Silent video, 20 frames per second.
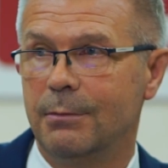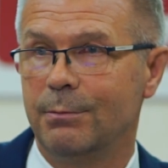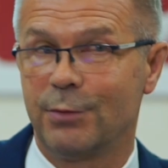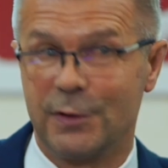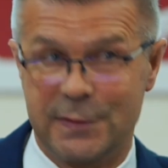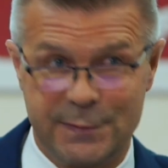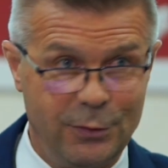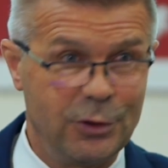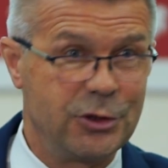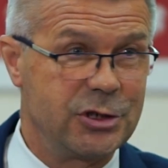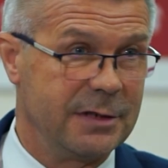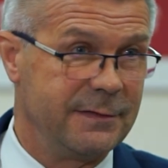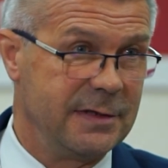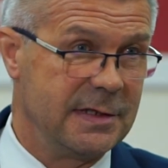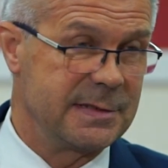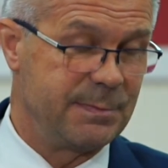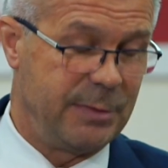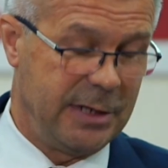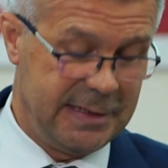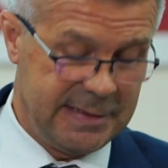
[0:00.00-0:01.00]
Pozwólcie
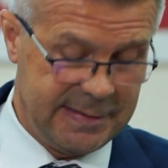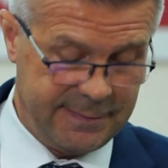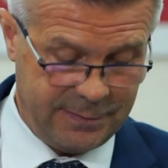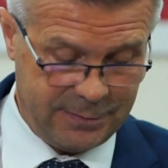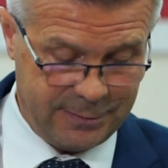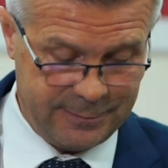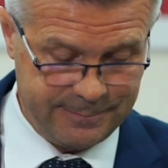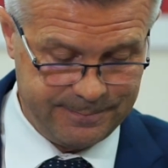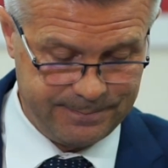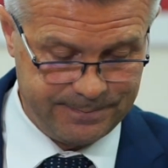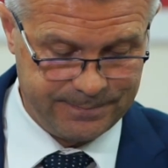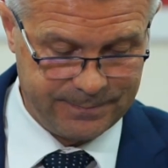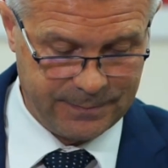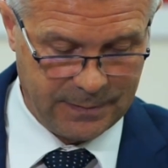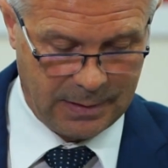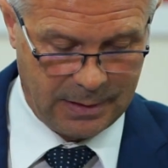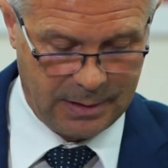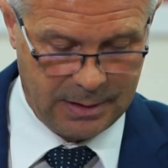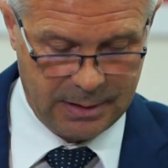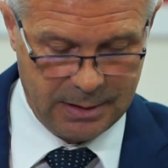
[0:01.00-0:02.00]
więc Państwo,
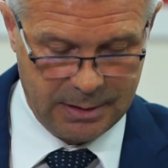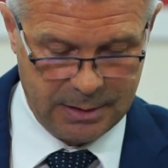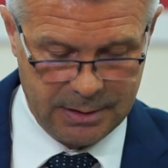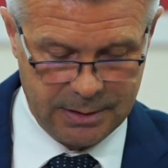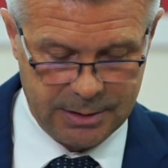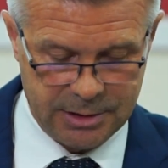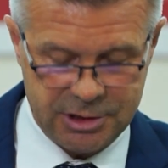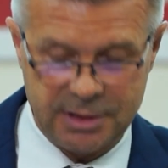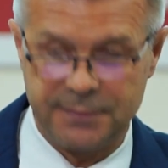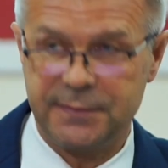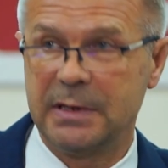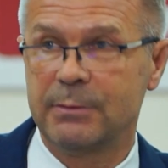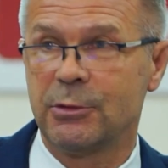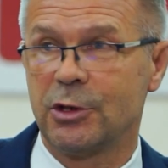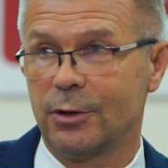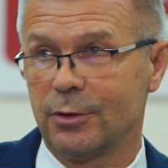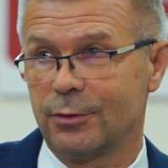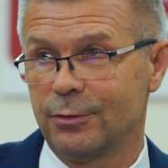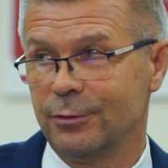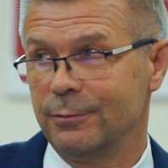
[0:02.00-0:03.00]
że w tym
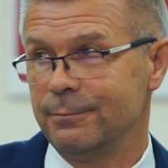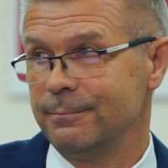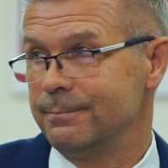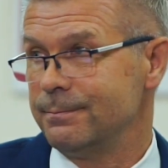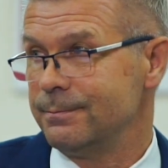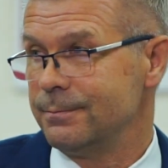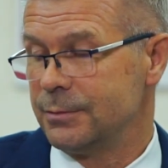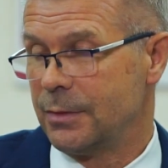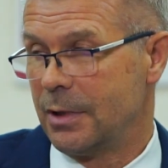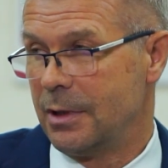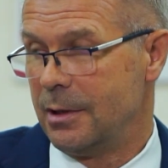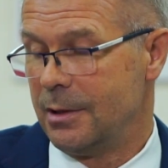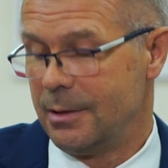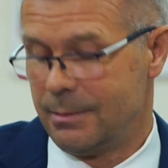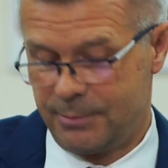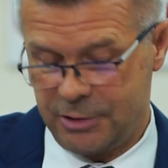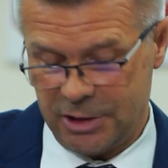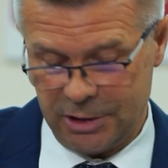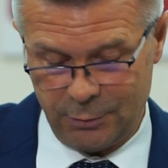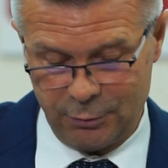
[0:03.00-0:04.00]
roku
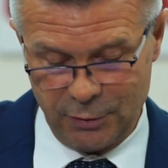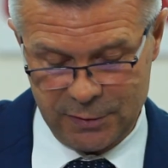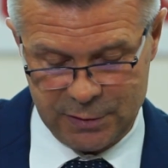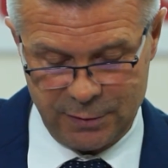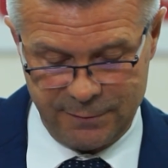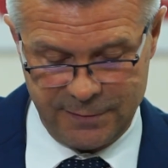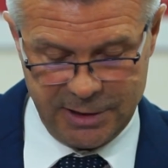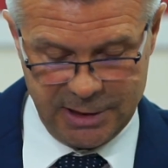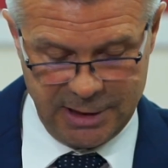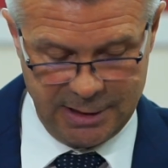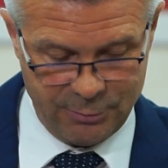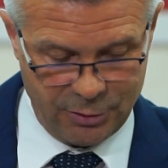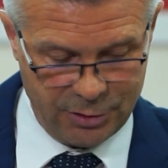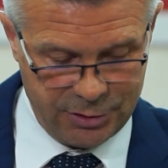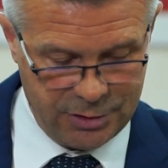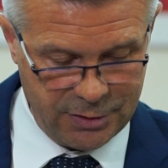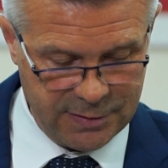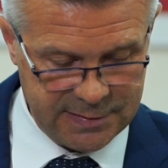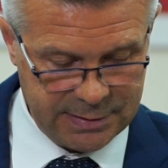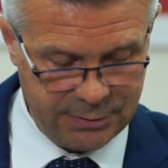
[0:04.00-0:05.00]
przed głosowaniem
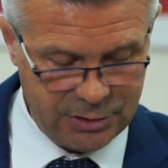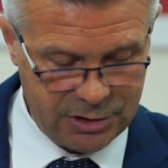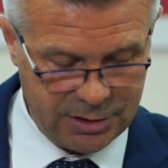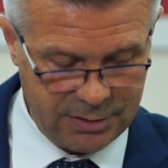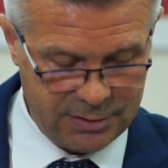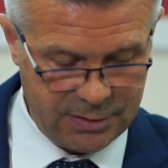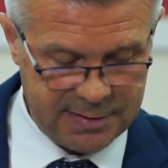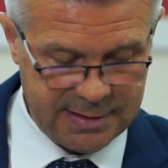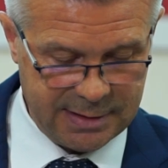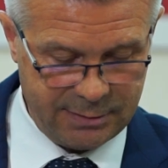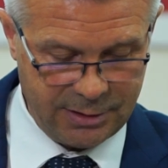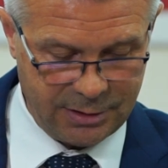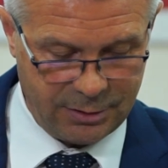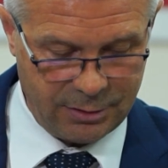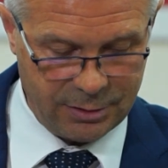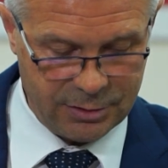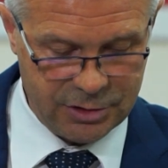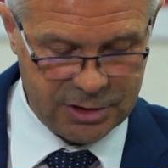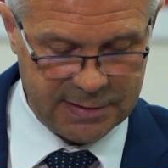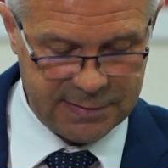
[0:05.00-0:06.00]
odniosę się do
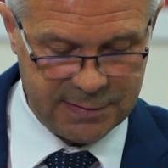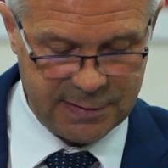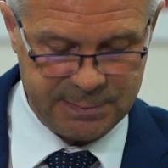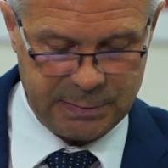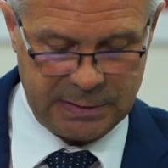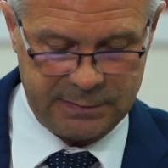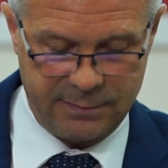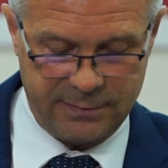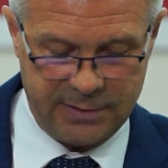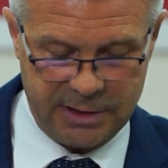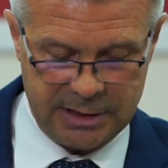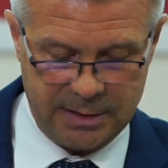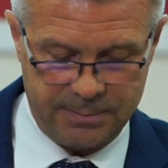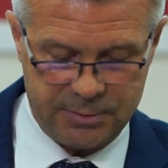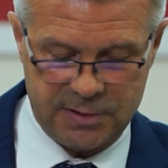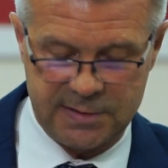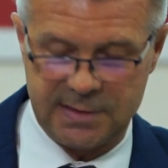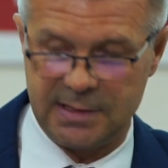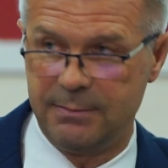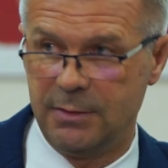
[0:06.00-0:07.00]
całego czasu sprawowania
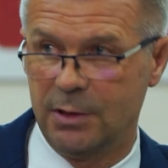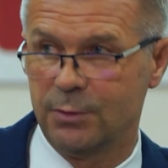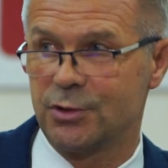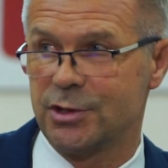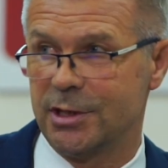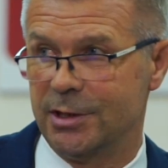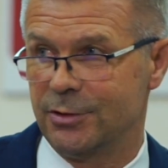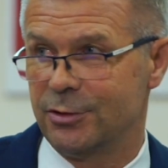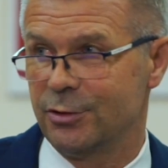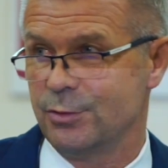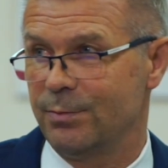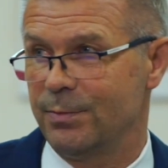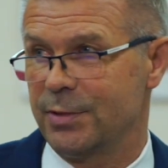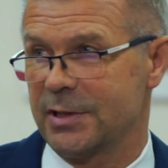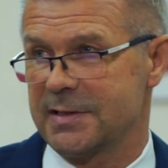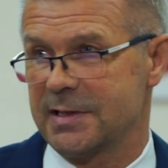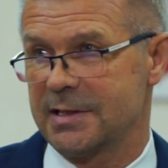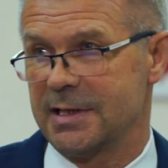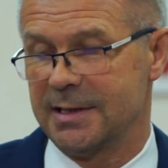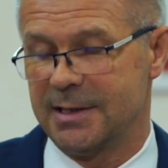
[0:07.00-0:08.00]
przeze mnie urzędu
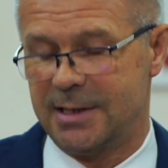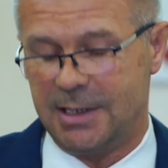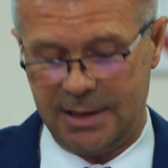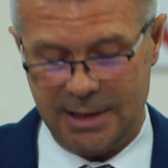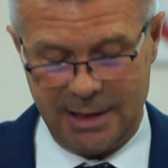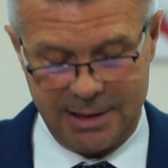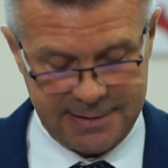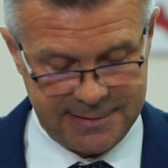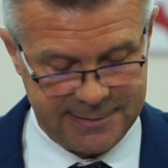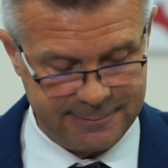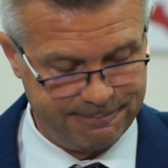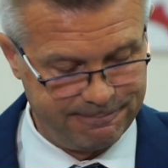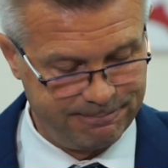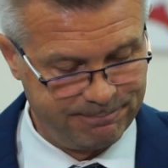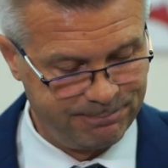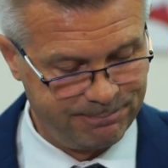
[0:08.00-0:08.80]
prezydenta Kielc.